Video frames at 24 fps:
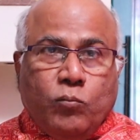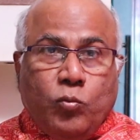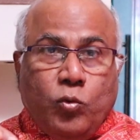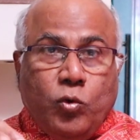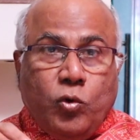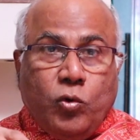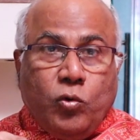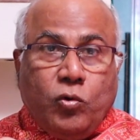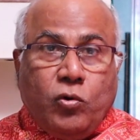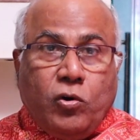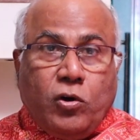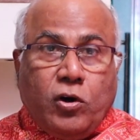
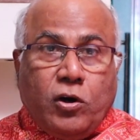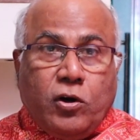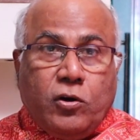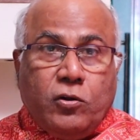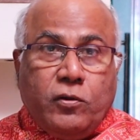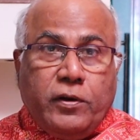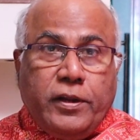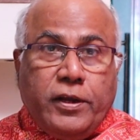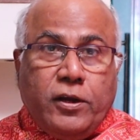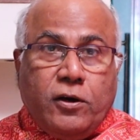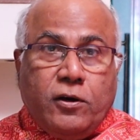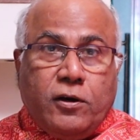మునుగోడు
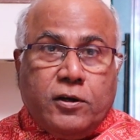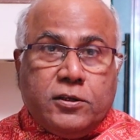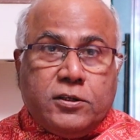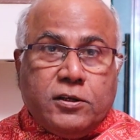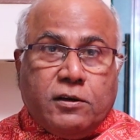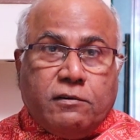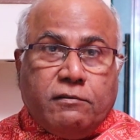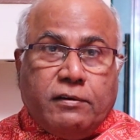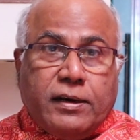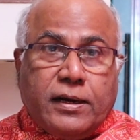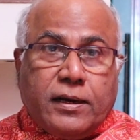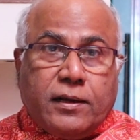
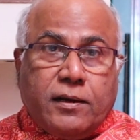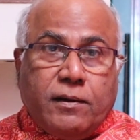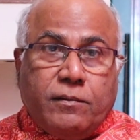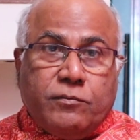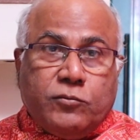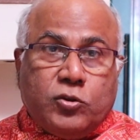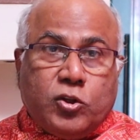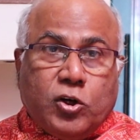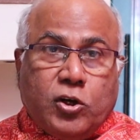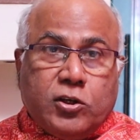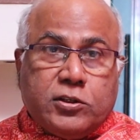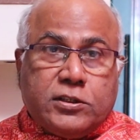
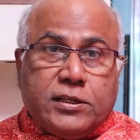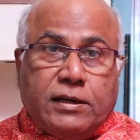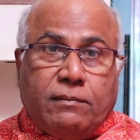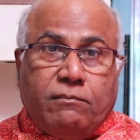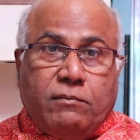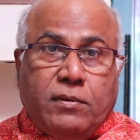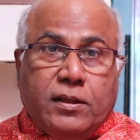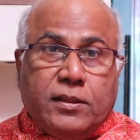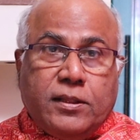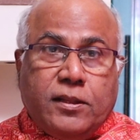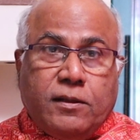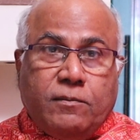నియోజకవర్గంతో
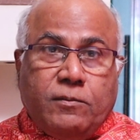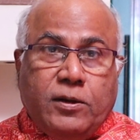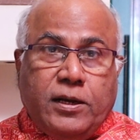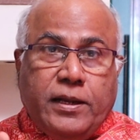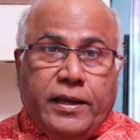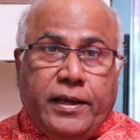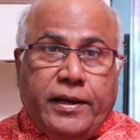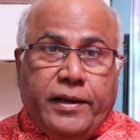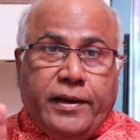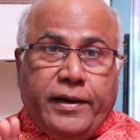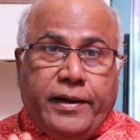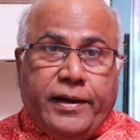సంబంధం
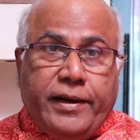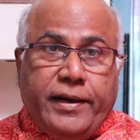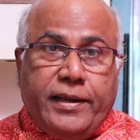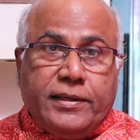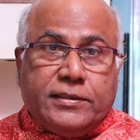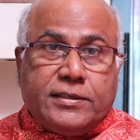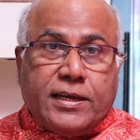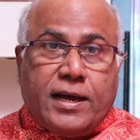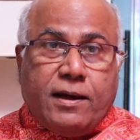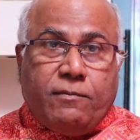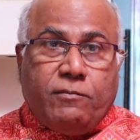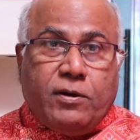లేని రెడ్డి
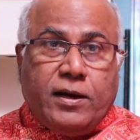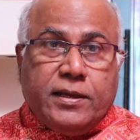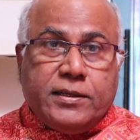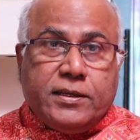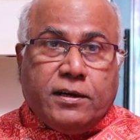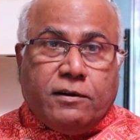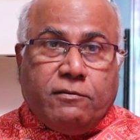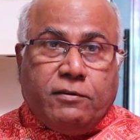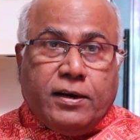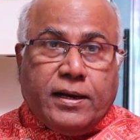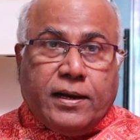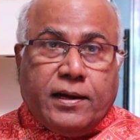
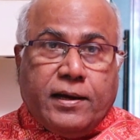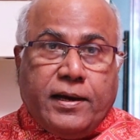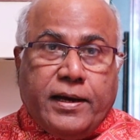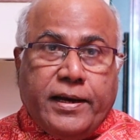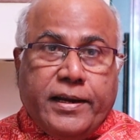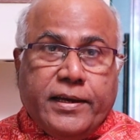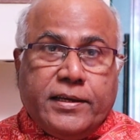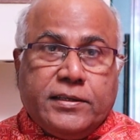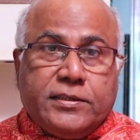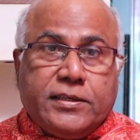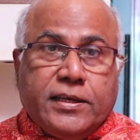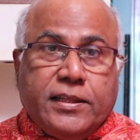సామాజిక
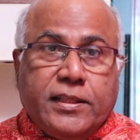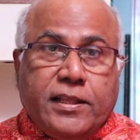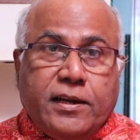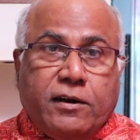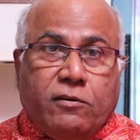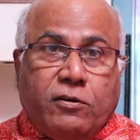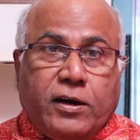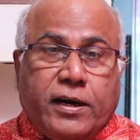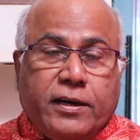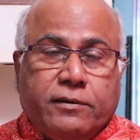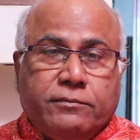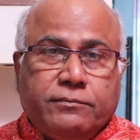వర్గానికి
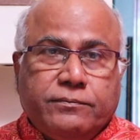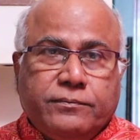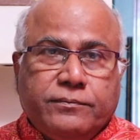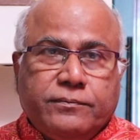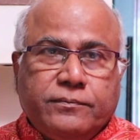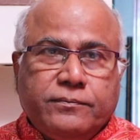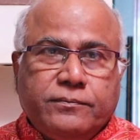చెందినవారు